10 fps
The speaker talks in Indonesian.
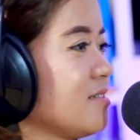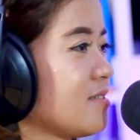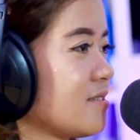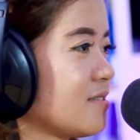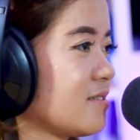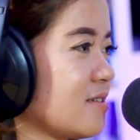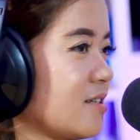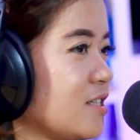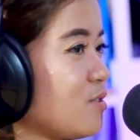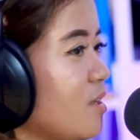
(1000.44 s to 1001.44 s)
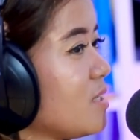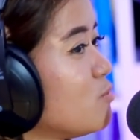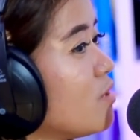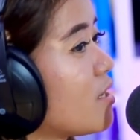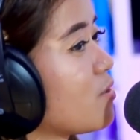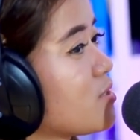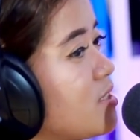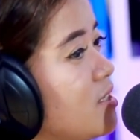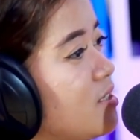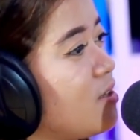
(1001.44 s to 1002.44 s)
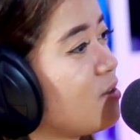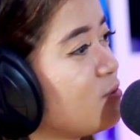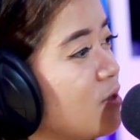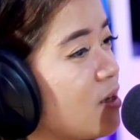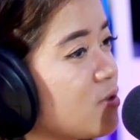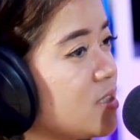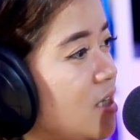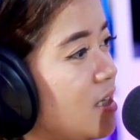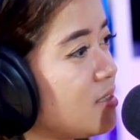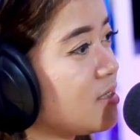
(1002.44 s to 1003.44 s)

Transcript: Wih, tahu. Kecuali bunga rosi. Kalau bunga, bunga rosi, kan